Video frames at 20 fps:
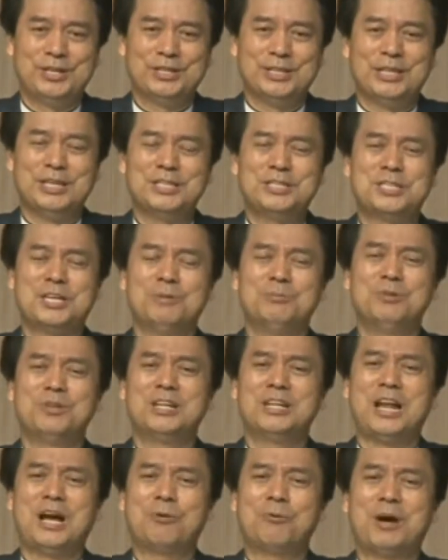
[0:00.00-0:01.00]
이
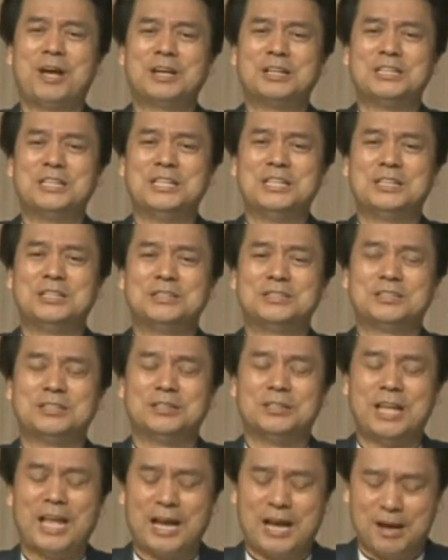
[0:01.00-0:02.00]
재물이라고 하는
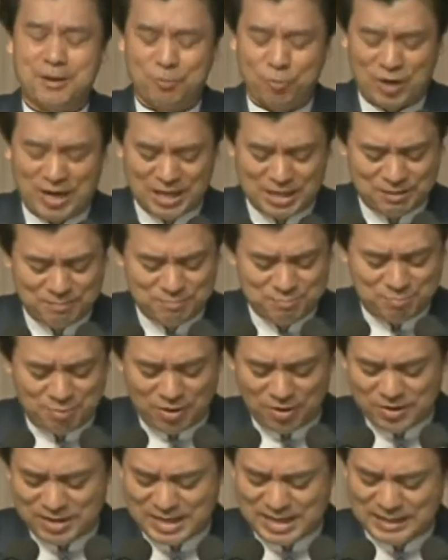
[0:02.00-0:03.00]
이것을 내가 과연
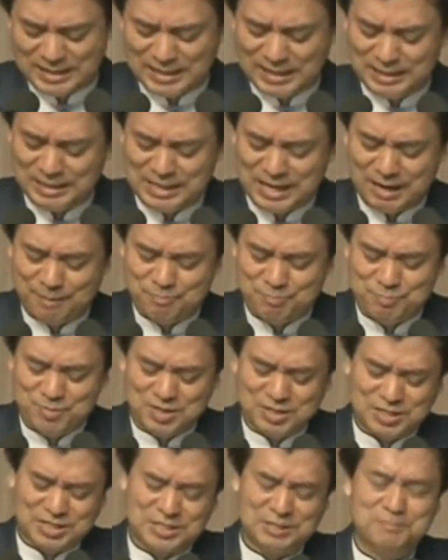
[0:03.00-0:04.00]
먹어야 되느냐,
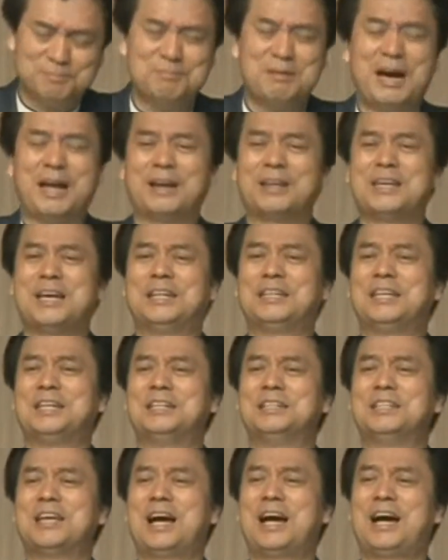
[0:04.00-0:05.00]
먹지 말아야
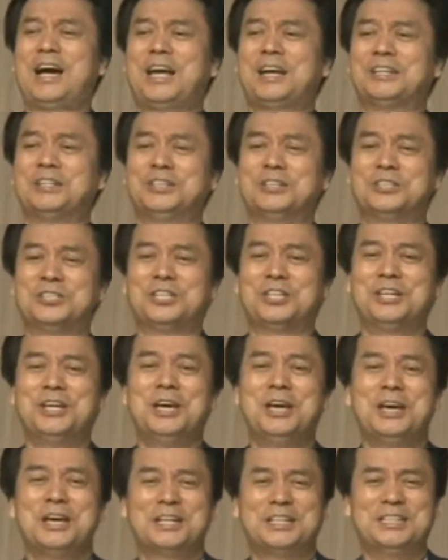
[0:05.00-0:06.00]
되느냐 하는 것이
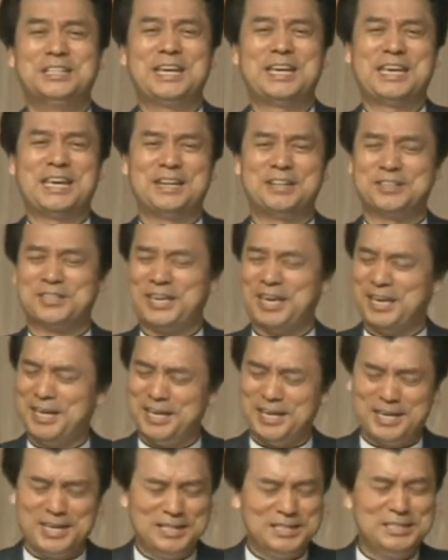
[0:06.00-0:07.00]
그에게는
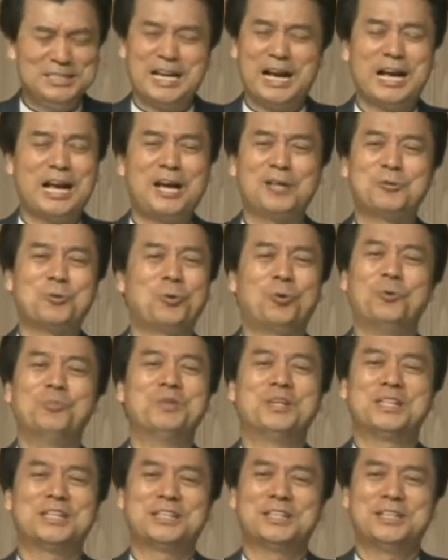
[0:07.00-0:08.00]
굉장한
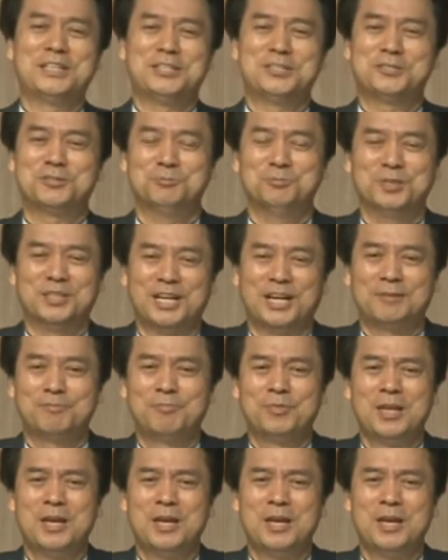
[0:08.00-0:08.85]
고민거리였습니다.